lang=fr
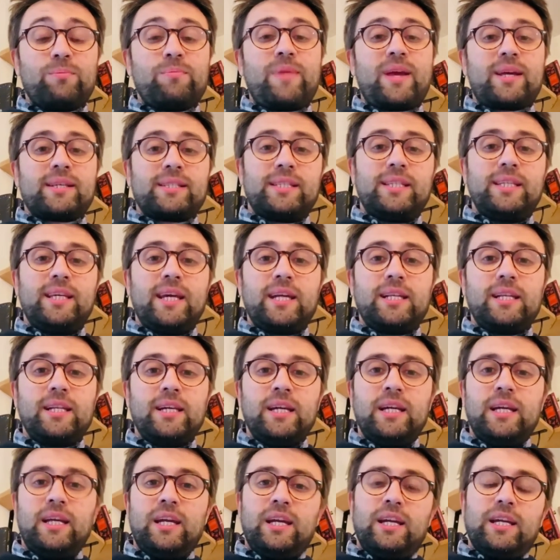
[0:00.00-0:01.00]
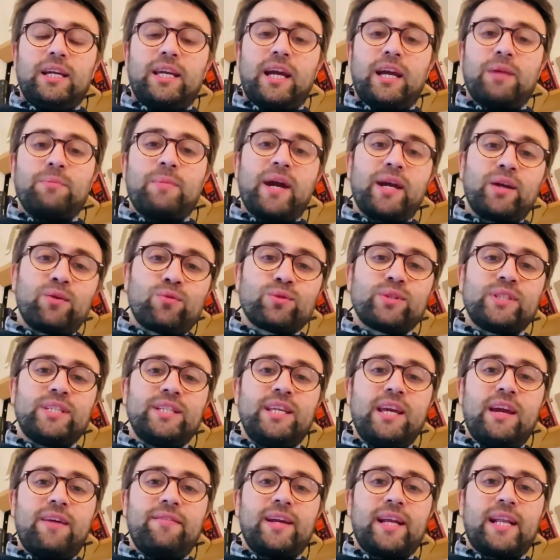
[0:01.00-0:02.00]
Merci Yann car il m'a
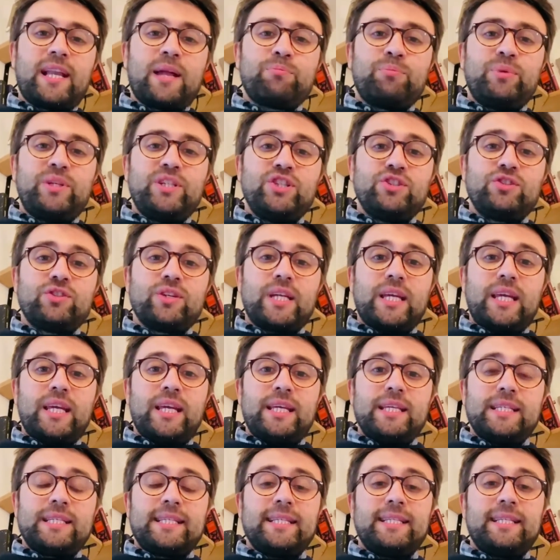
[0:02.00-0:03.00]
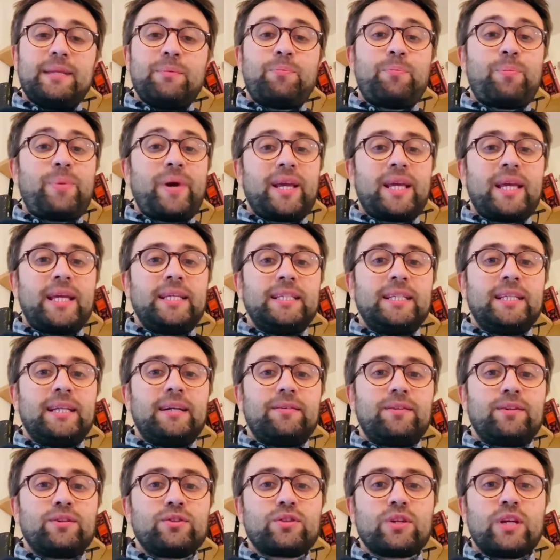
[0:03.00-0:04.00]
réconcilié avec la pige et c'était pas gagné
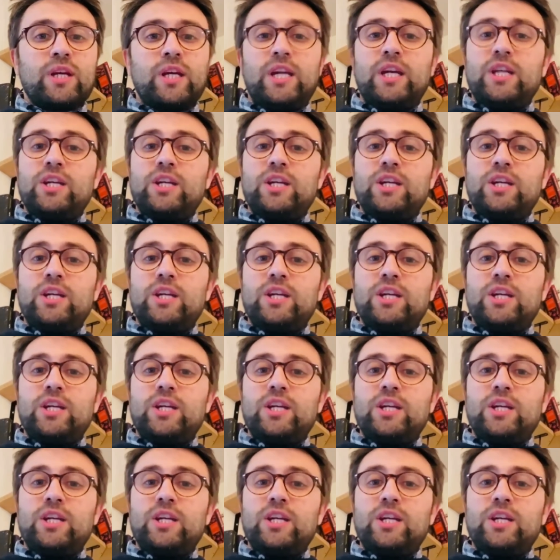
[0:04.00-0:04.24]
d'avance.